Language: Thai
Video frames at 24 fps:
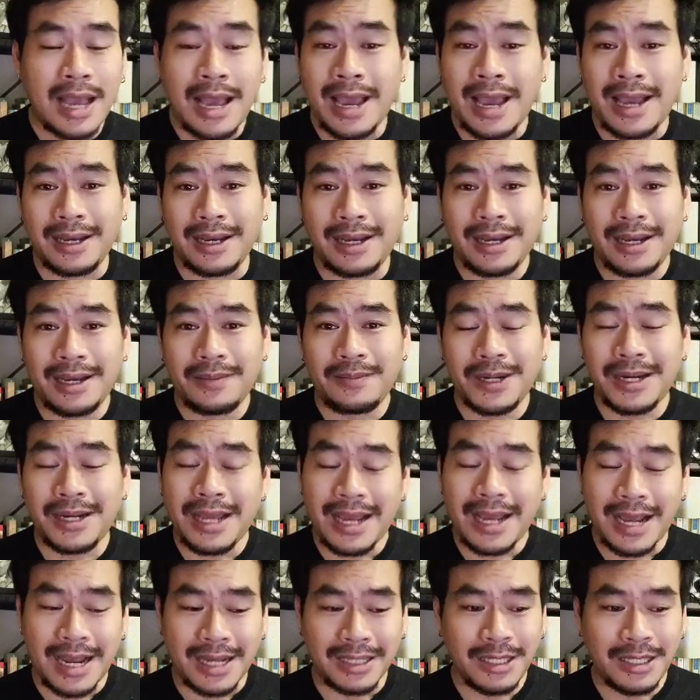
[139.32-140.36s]
หากปัญ
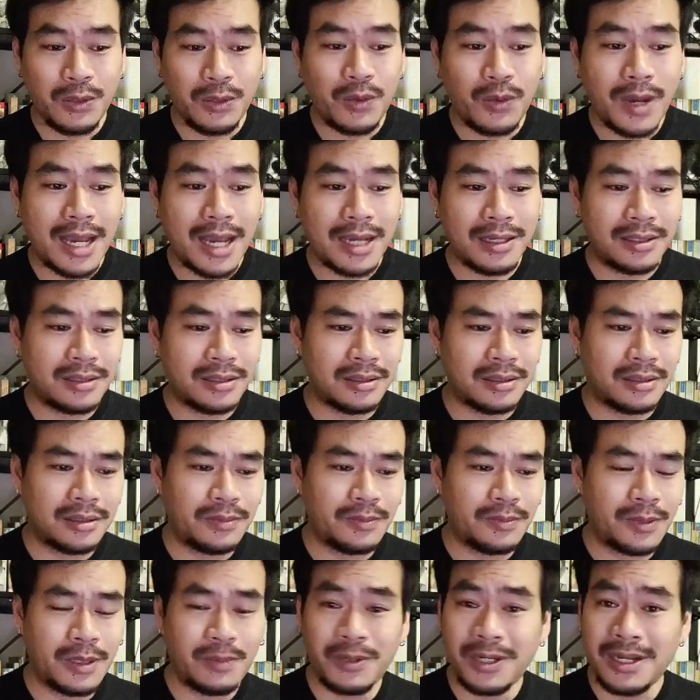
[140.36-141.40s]
หาที่ว่าคือ
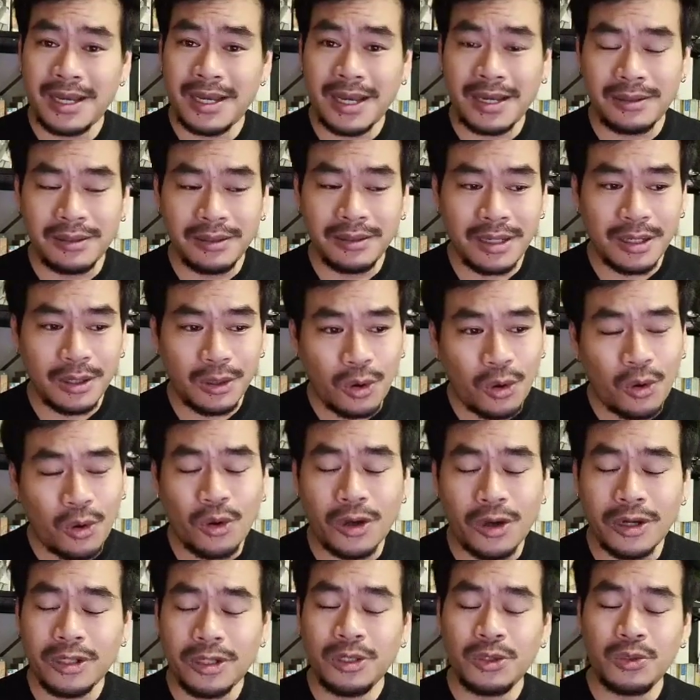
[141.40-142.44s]
เป็นปัญหาเรื่องค
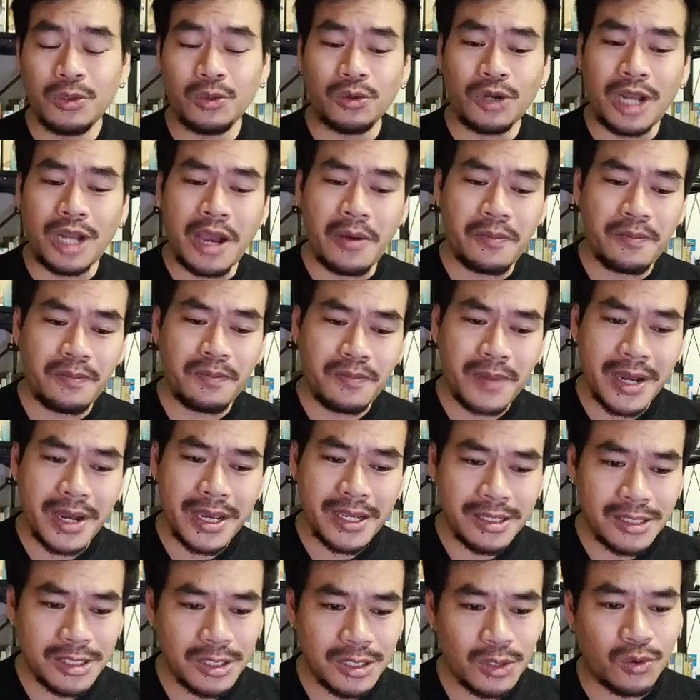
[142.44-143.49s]
นอยู่แล้วไม่
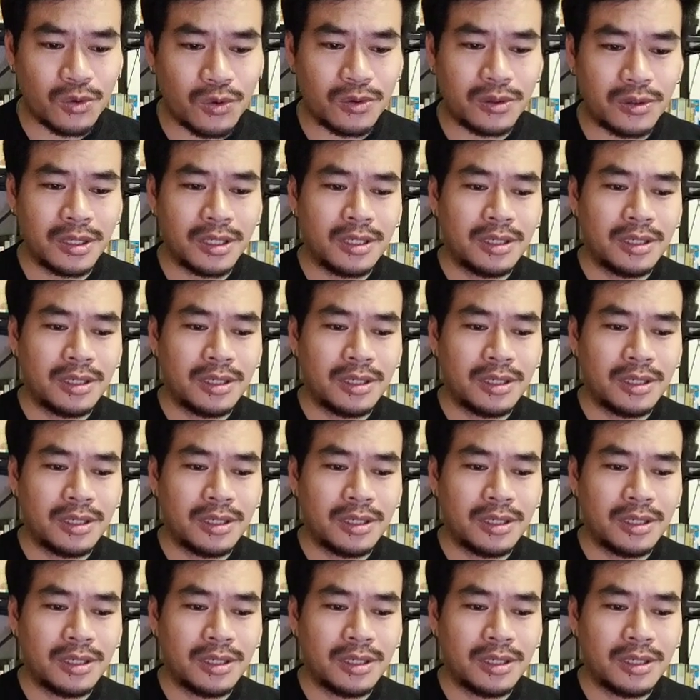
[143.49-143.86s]
สุข